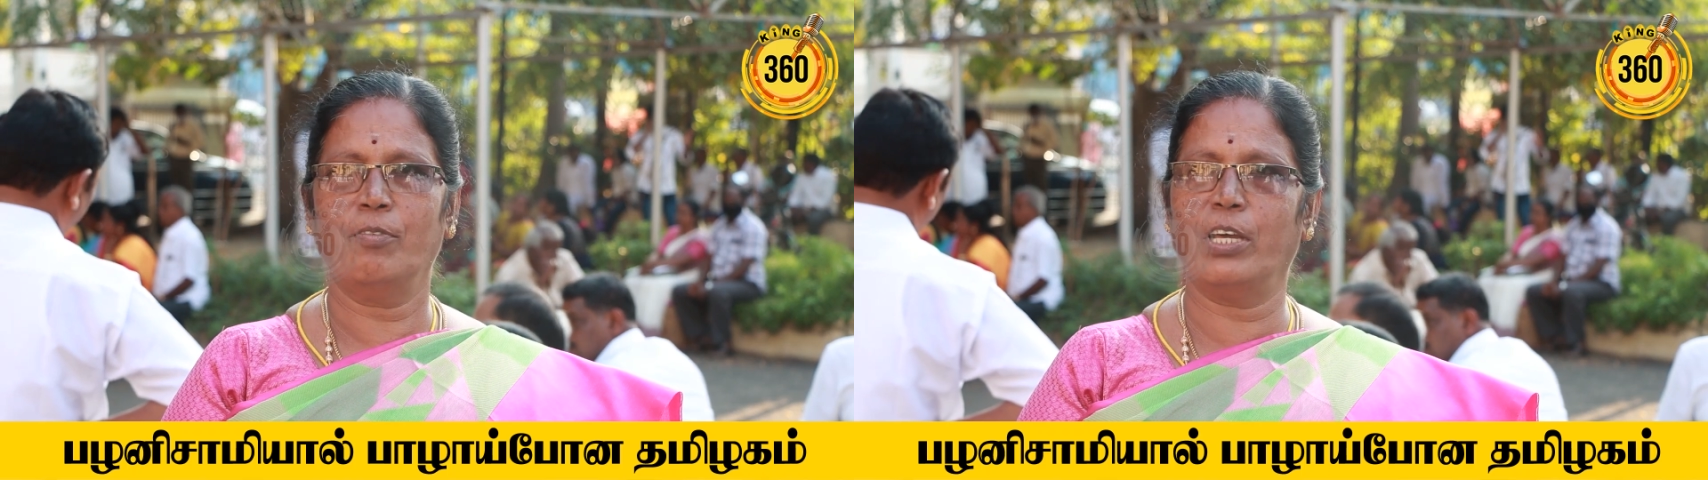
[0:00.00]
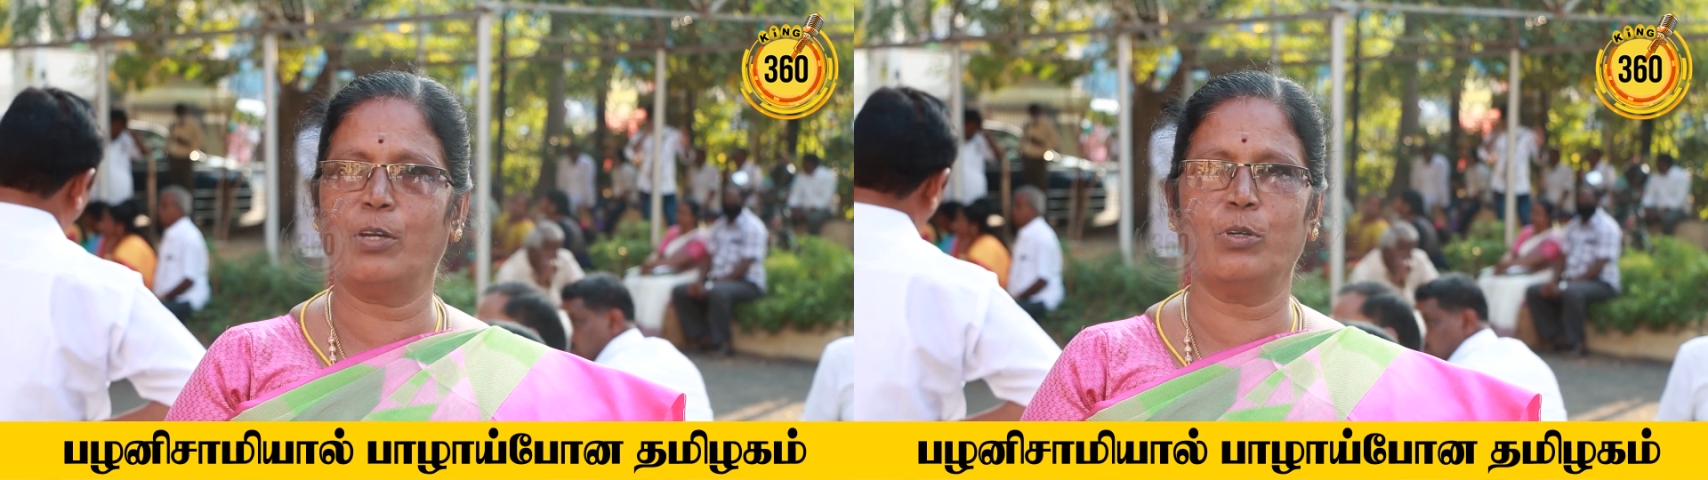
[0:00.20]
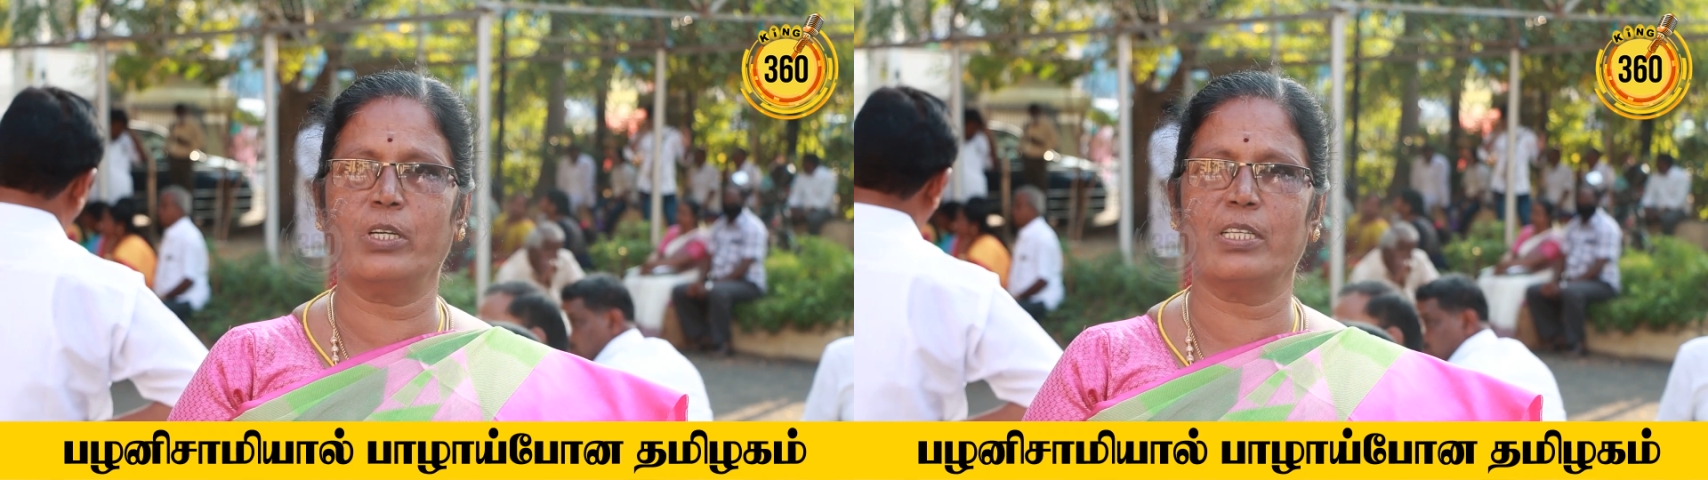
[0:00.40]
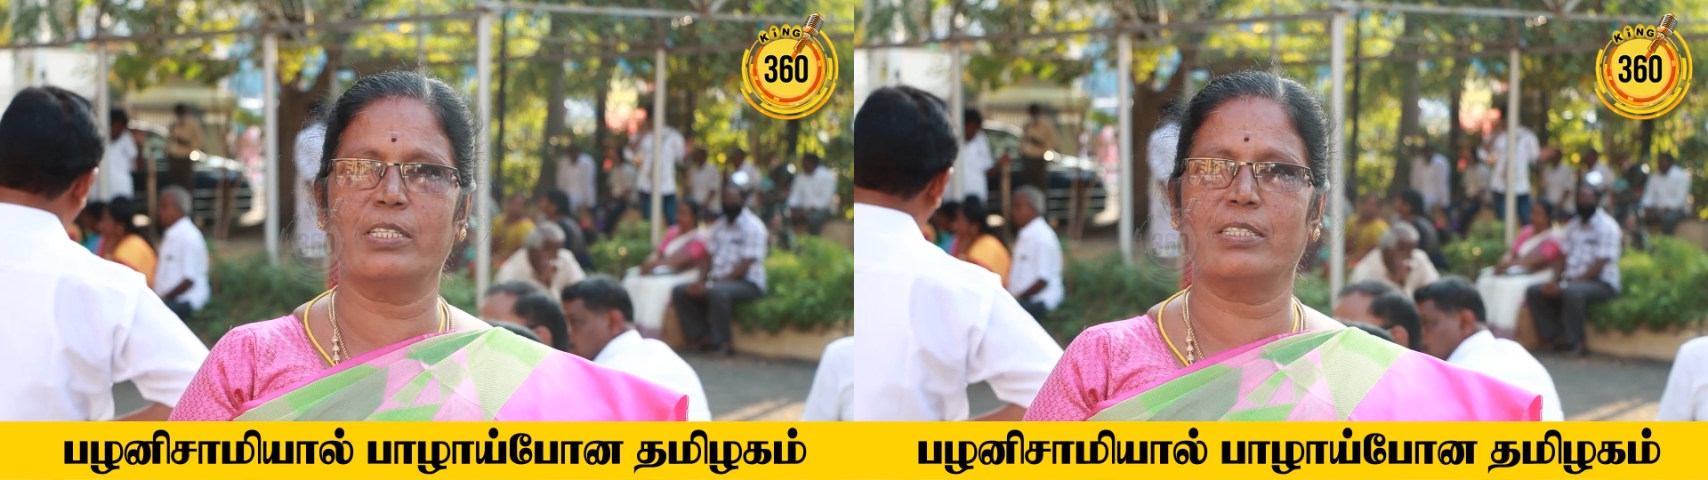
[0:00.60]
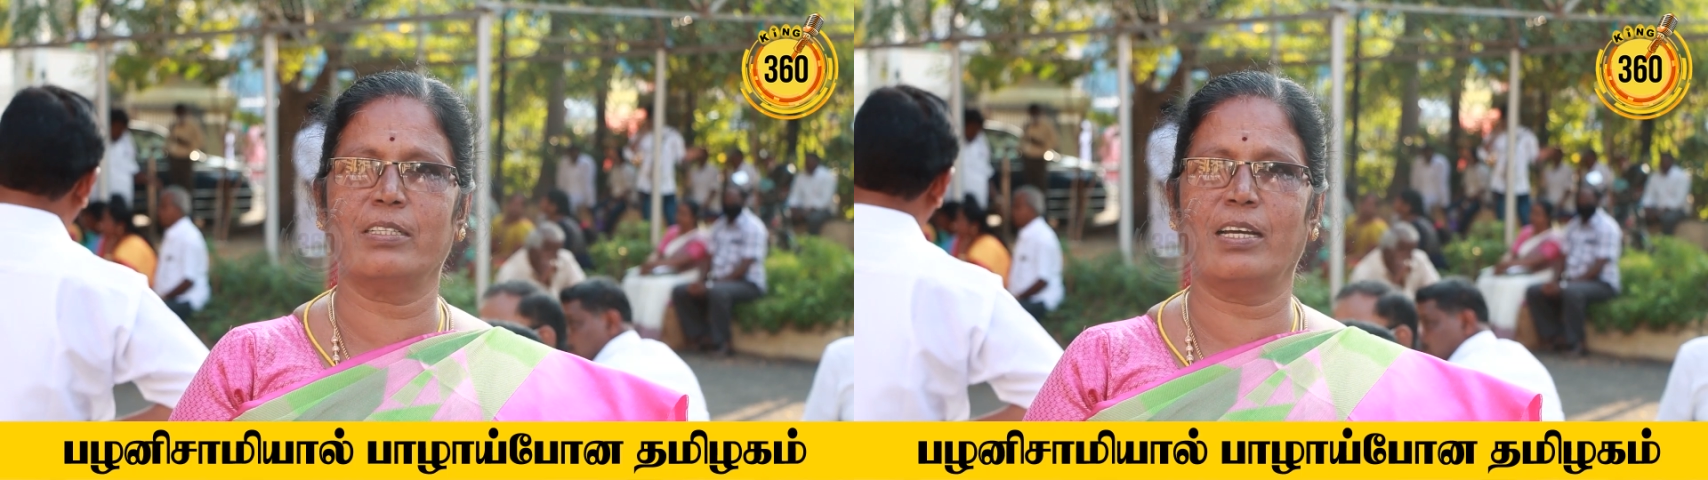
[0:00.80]

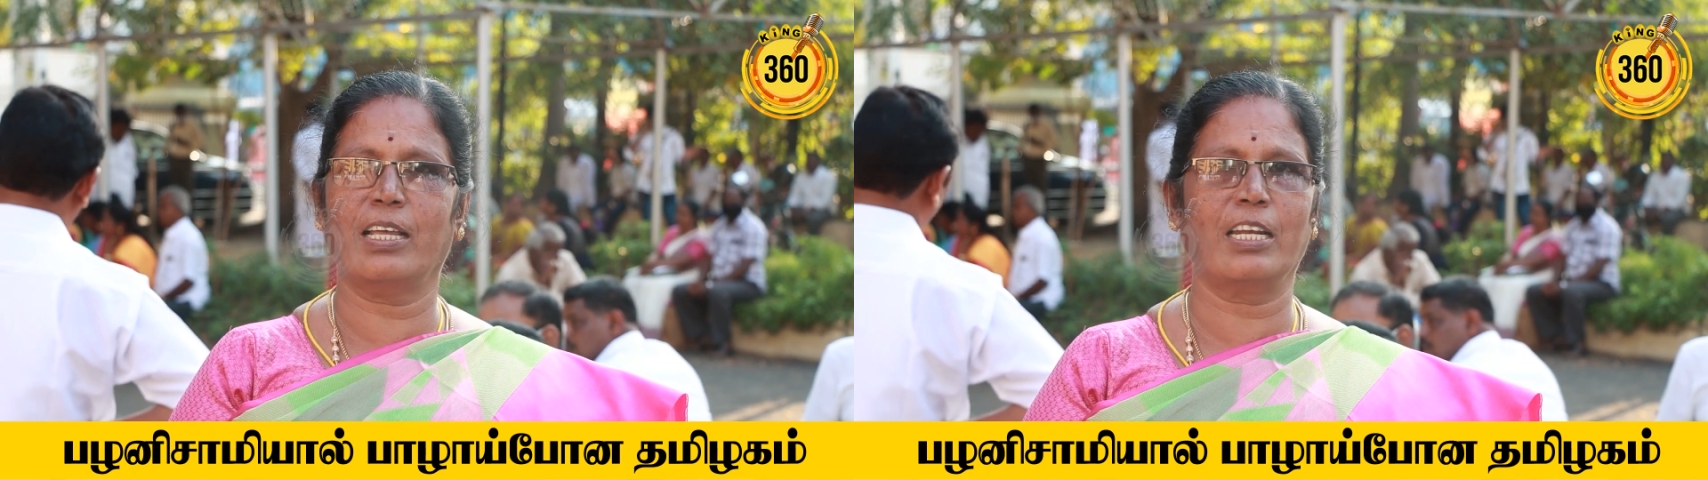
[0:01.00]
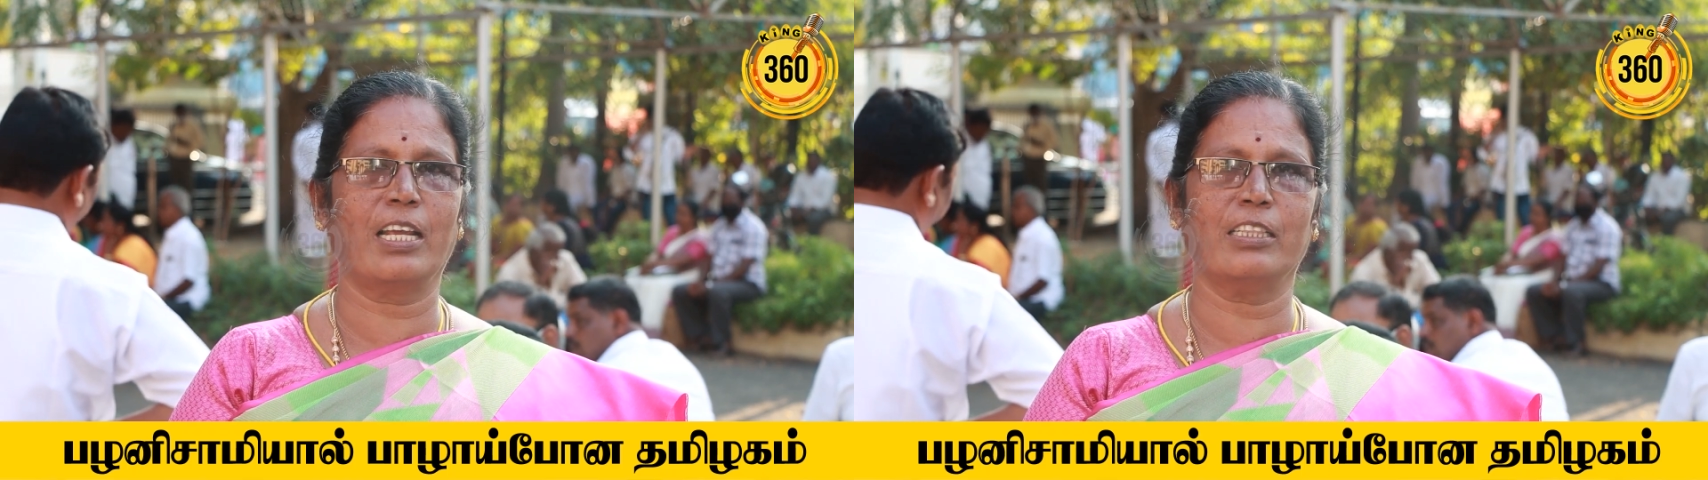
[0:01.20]
வேறுவன்றிருச்சு அதில்